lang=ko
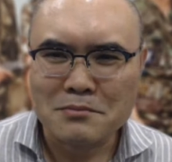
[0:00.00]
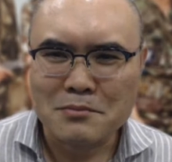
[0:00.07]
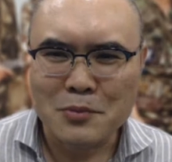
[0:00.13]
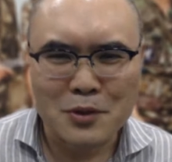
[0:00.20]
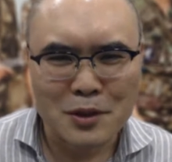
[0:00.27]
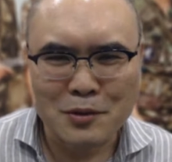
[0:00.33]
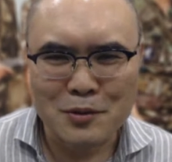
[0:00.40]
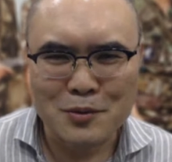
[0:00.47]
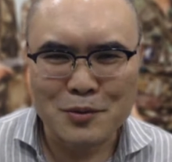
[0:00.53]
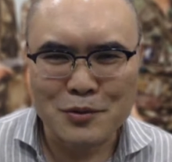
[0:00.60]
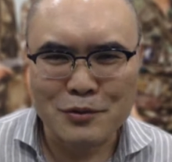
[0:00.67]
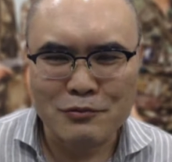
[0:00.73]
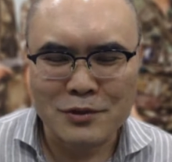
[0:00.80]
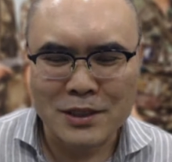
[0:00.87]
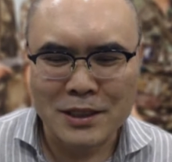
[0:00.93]
뭐라고 또
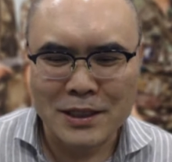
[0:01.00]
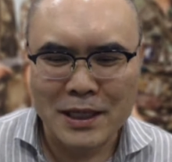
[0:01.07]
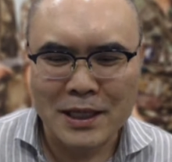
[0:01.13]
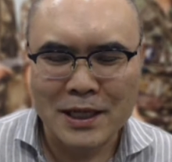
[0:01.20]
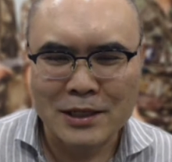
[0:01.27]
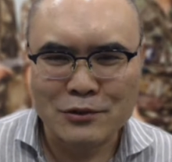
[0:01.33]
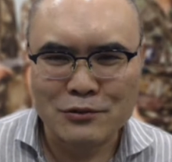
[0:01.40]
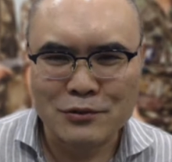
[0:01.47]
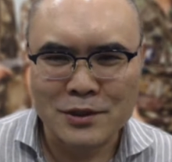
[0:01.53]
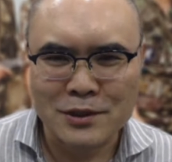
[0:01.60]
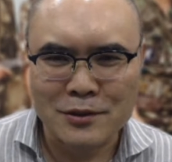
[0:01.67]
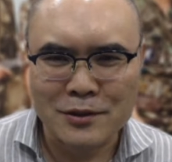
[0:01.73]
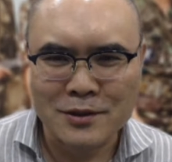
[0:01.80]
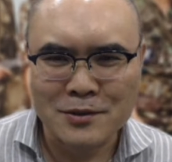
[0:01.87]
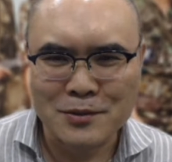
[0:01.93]
우리가 얘기할 수 있는
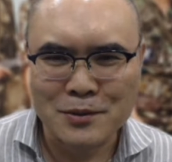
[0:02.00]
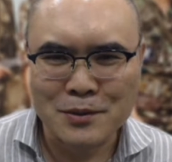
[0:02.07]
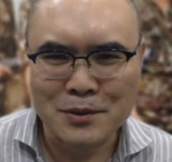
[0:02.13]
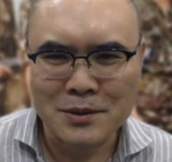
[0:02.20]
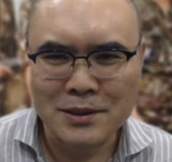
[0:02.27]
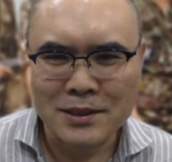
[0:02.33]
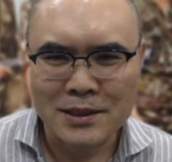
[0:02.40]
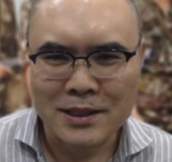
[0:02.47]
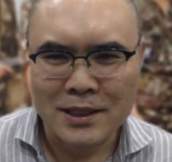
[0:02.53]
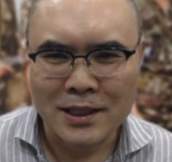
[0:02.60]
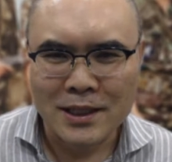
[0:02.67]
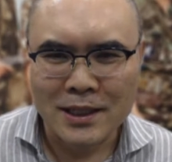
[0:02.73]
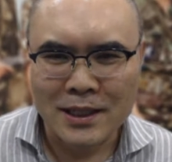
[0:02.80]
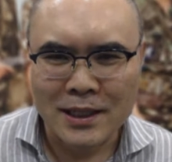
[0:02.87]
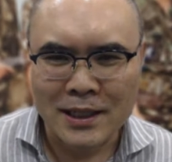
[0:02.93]
건 또
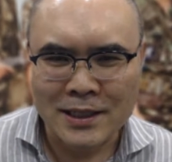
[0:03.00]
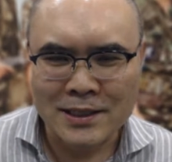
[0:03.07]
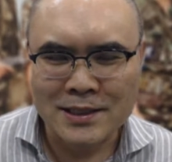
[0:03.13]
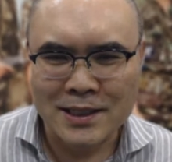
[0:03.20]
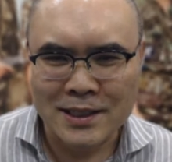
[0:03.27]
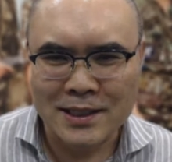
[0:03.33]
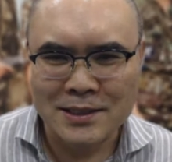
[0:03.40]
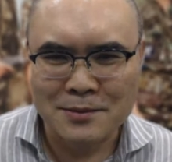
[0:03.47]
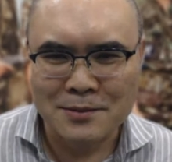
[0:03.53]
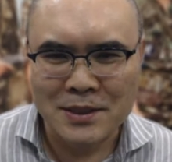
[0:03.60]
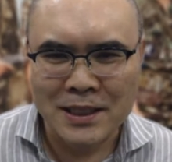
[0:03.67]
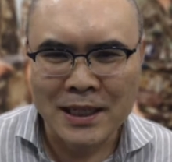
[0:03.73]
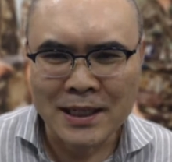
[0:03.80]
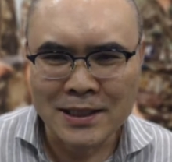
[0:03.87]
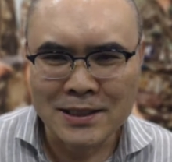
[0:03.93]
아니지
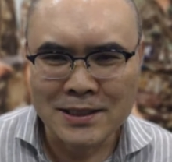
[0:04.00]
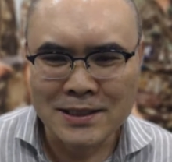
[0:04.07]
않겠습니까?